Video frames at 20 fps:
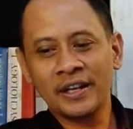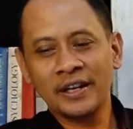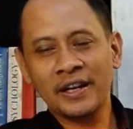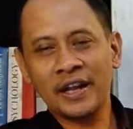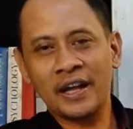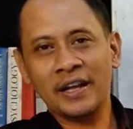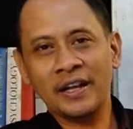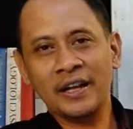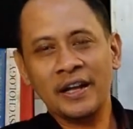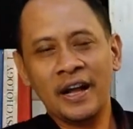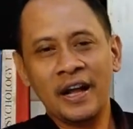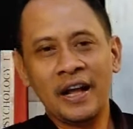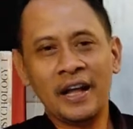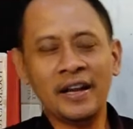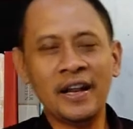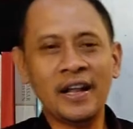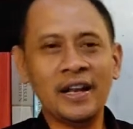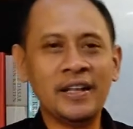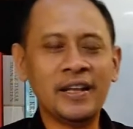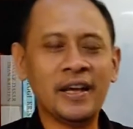Nah,
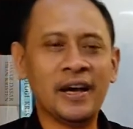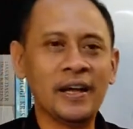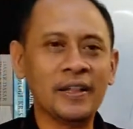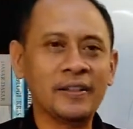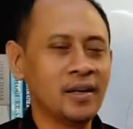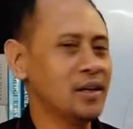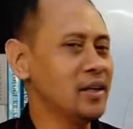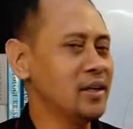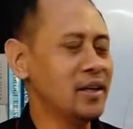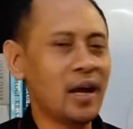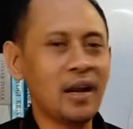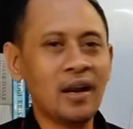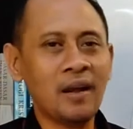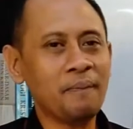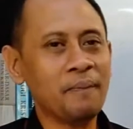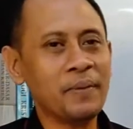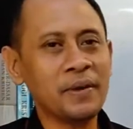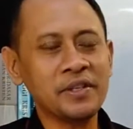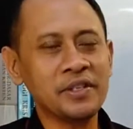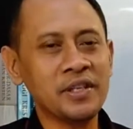Anda lihat di
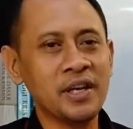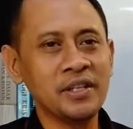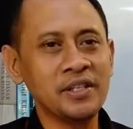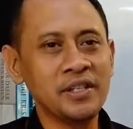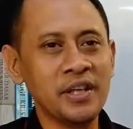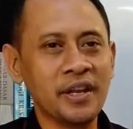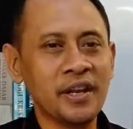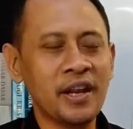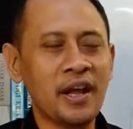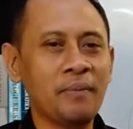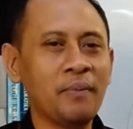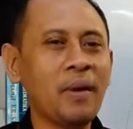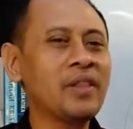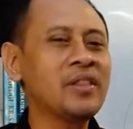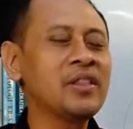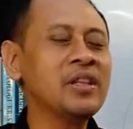dalam perjanjian lama